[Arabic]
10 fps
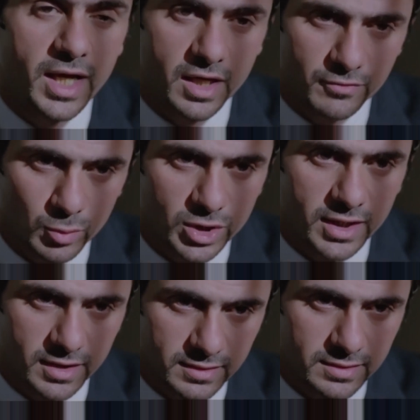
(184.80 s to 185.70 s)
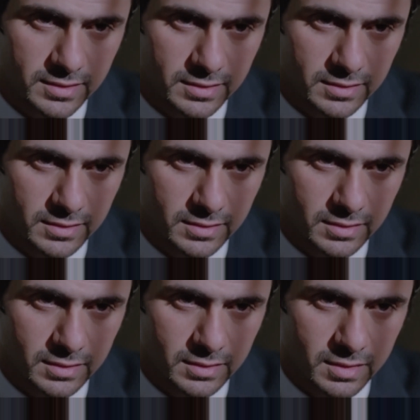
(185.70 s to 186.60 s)
انا عارف ومتاكد
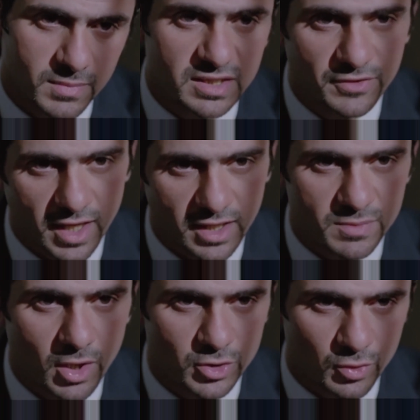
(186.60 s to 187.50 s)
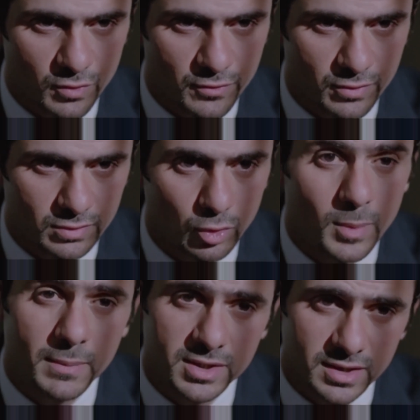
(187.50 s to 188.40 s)
بس في حاجه اسمها ظروف
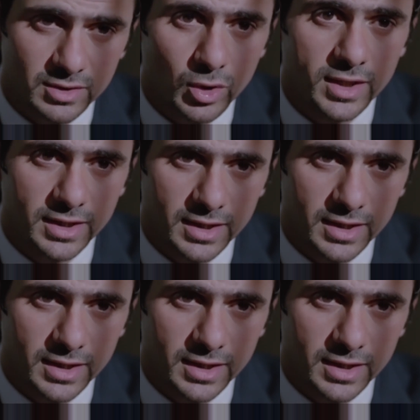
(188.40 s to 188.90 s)
وملابسات